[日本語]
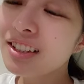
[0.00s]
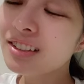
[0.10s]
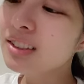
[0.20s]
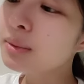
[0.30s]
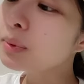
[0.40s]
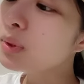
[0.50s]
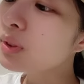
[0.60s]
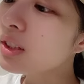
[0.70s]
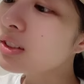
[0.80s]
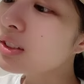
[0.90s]
田口さん武
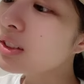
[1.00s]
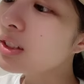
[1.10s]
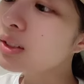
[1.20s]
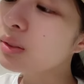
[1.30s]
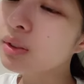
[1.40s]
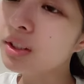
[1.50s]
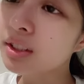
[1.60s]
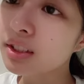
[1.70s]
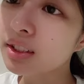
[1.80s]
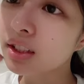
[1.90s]
道館 3days 終わっ
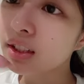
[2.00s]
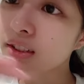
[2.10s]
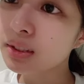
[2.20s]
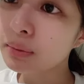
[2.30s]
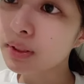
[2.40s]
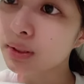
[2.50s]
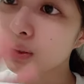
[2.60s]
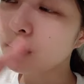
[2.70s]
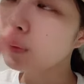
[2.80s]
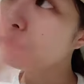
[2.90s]
たら参加してますよ